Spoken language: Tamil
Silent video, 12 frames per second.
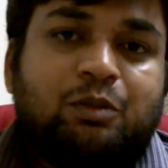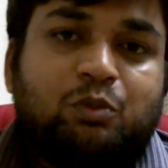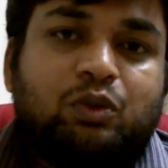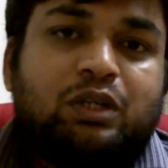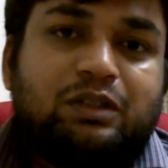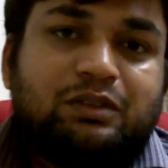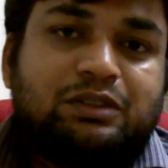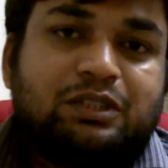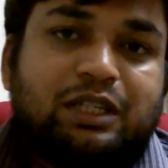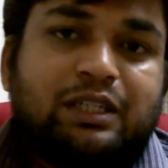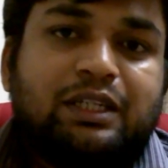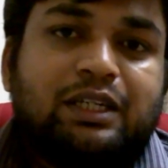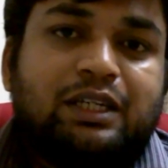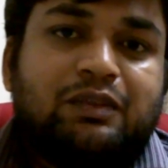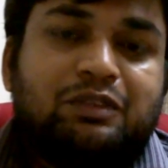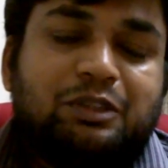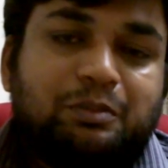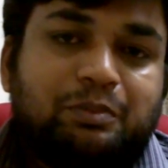முக்கால்வாசி இளைஞர்கள்
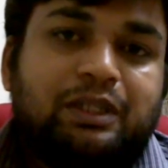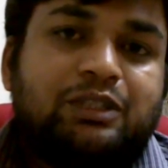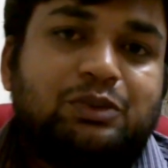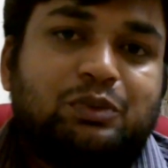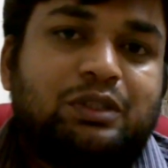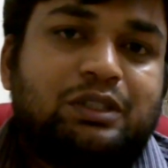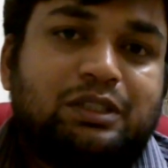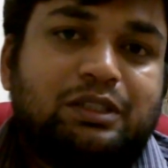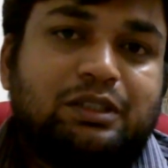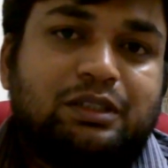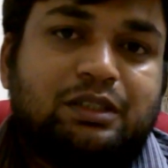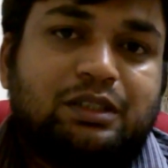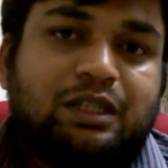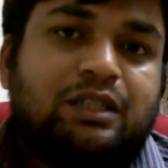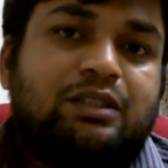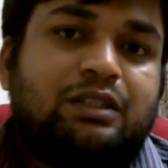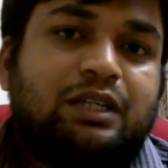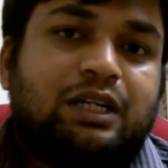வந்து பேசுவாங்க நான்
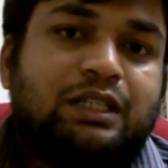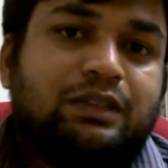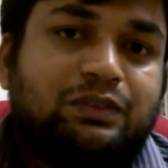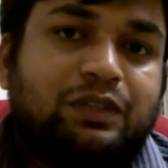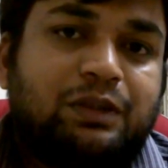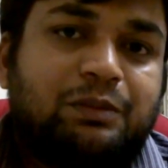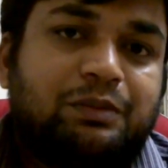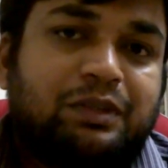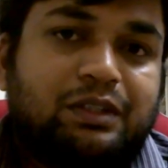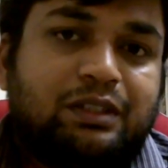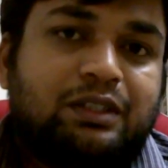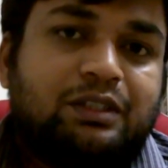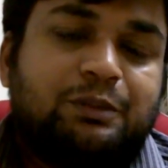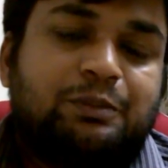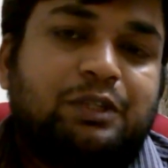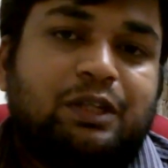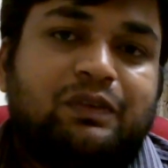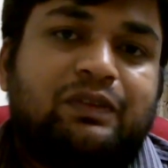இதுக்கு ஆதரவு தெரிவிக்கிறேன்
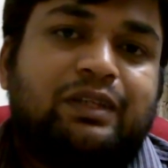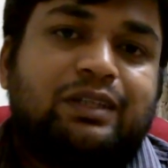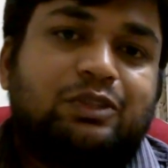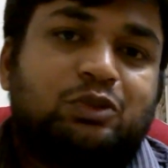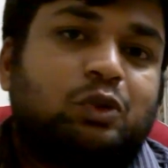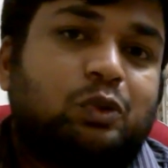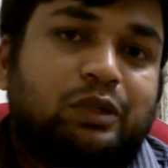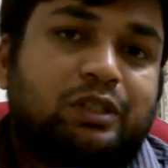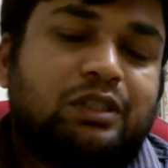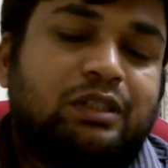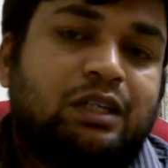எதிர்ப்பு தெரிவிக்கிறேன்னு சொல்லுவாங்க